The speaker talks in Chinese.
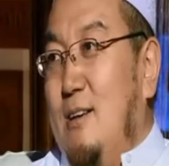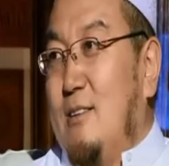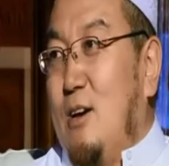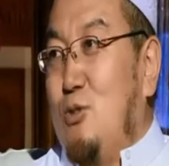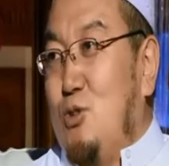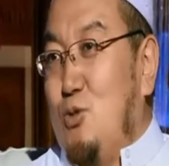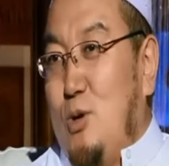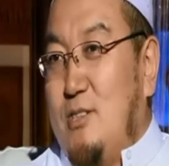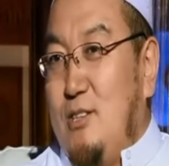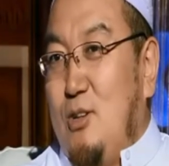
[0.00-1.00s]
他就是如果
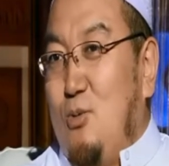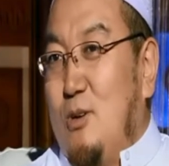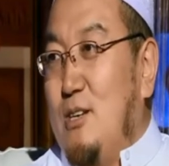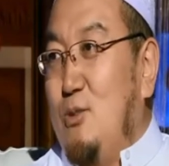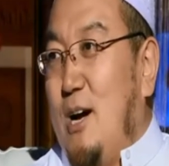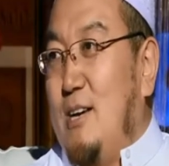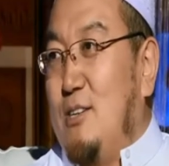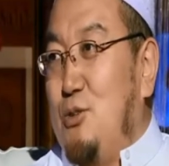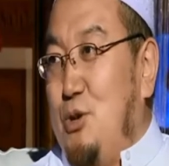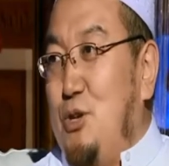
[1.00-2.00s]
听到过这段阿语，
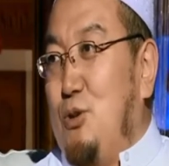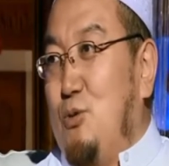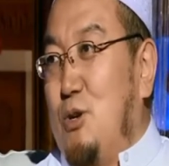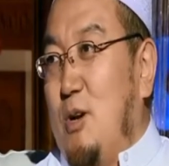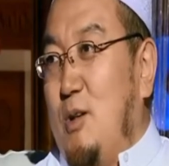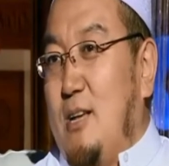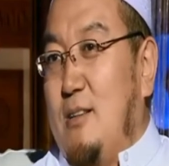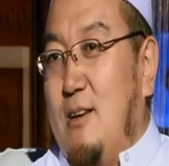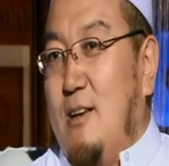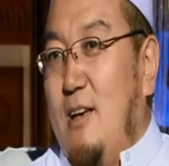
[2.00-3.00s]
学习过这段阿
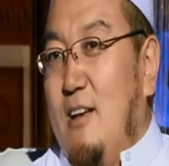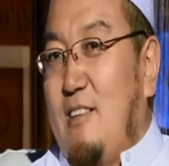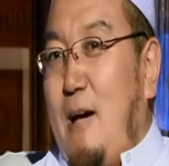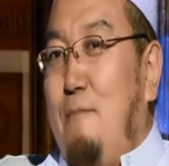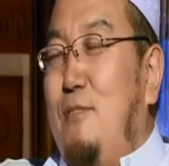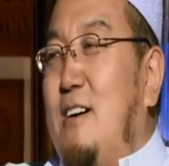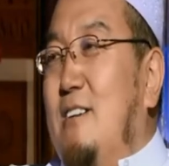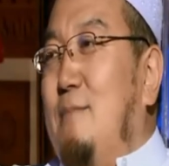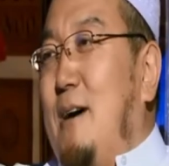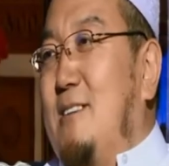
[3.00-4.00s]
语，他不可
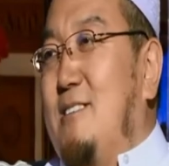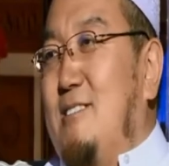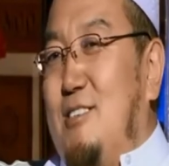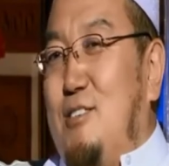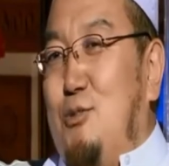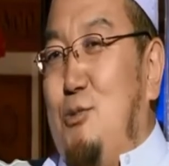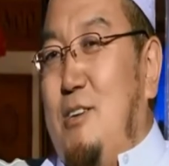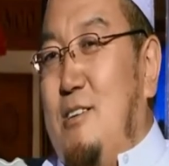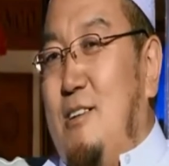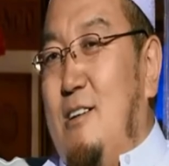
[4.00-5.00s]
能把自己的私欲
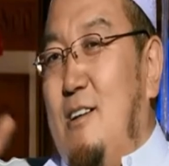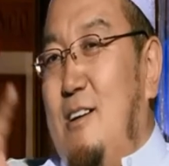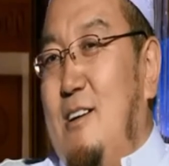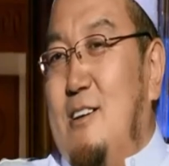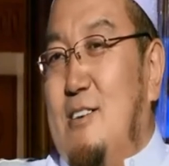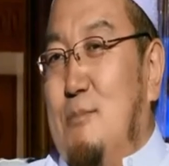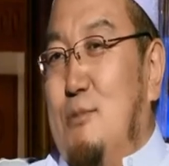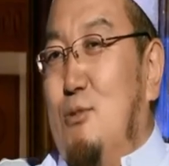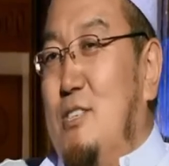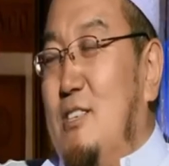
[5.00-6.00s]
和什么
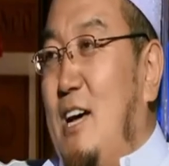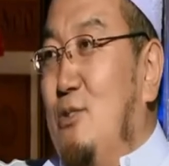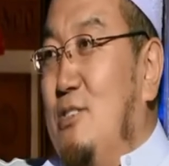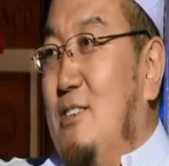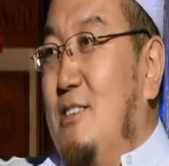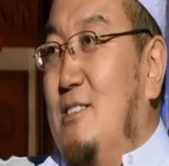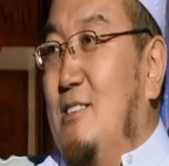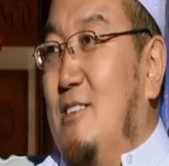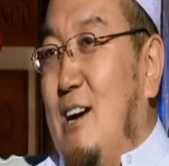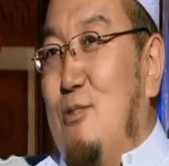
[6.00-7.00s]
东西拿到清真
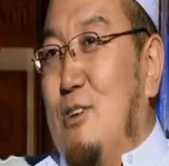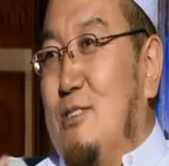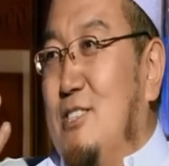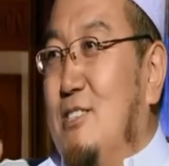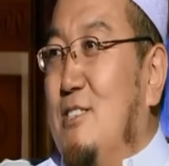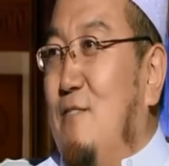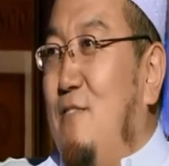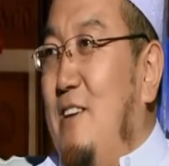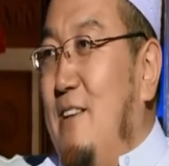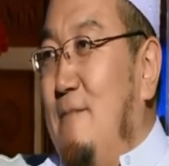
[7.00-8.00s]
寺，然后让清真寺分
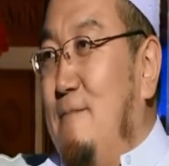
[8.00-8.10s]
裂。